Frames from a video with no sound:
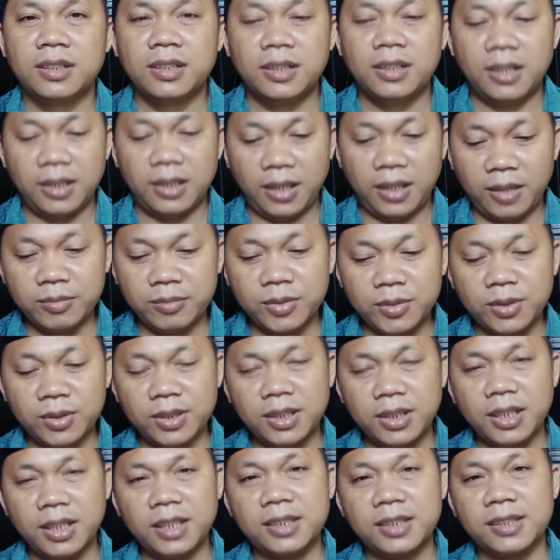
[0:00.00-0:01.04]

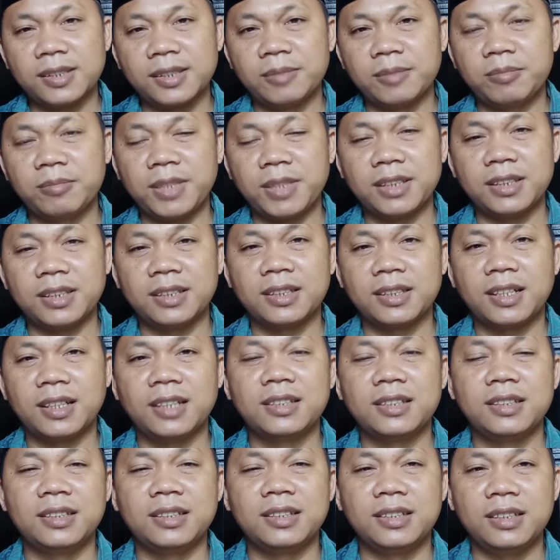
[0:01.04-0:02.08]
Alhamdulillah kesempatan
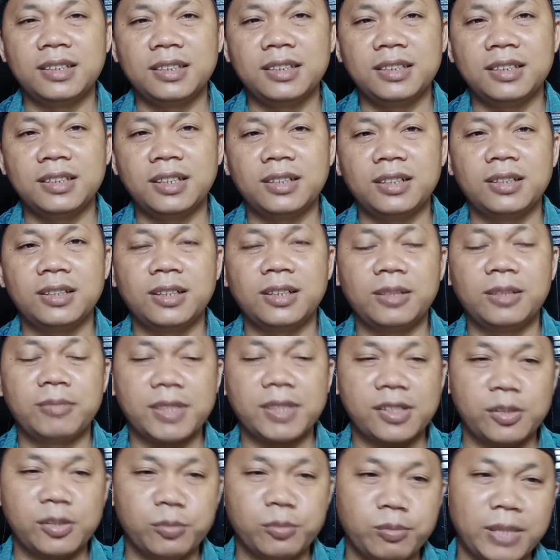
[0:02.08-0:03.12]
kali ini Allah
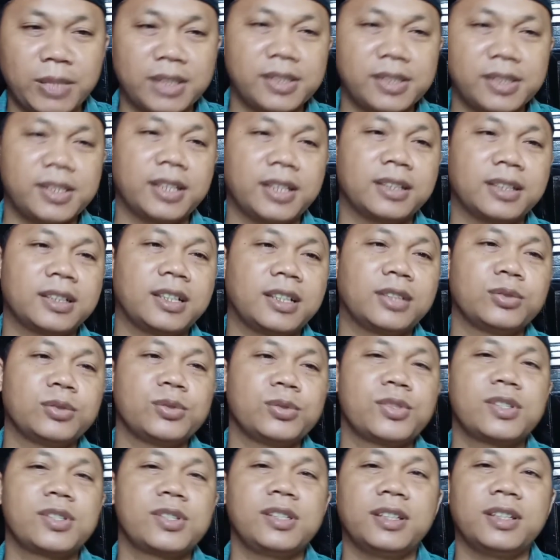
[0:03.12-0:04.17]
masih memanjangkan
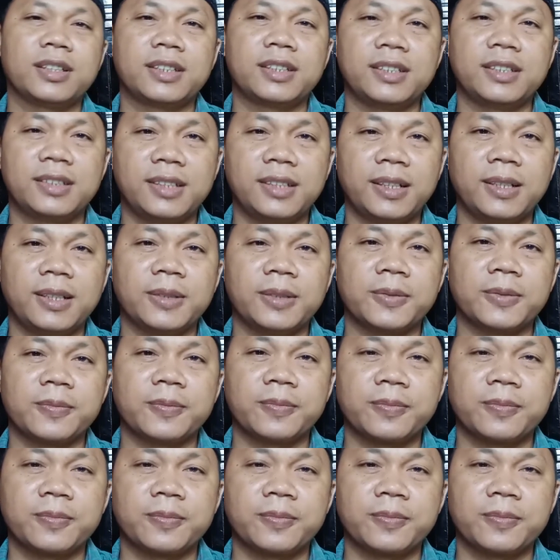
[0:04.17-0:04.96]
usia kita